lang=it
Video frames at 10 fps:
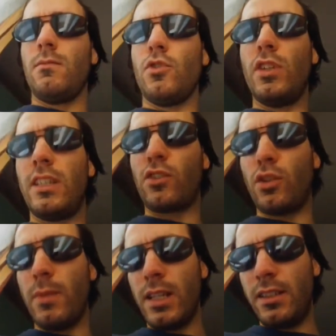Non
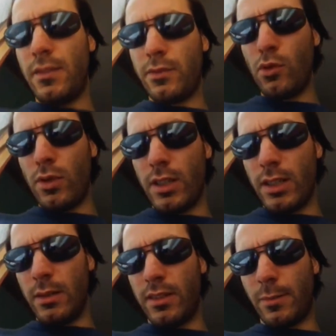esco mai al di fuori
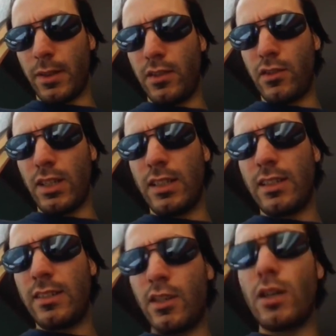delle interpretazioni della
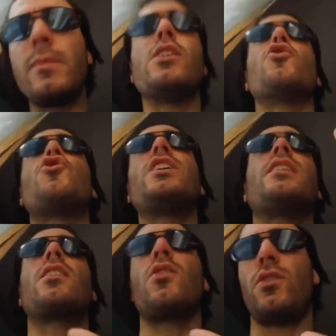tastiera, almeno
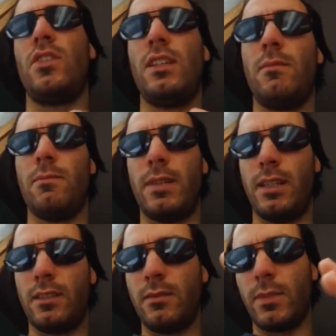cerco
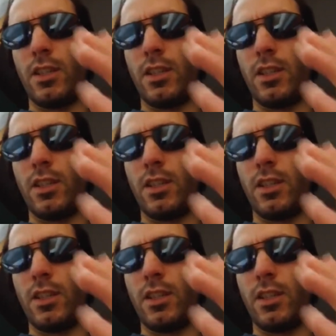sempre,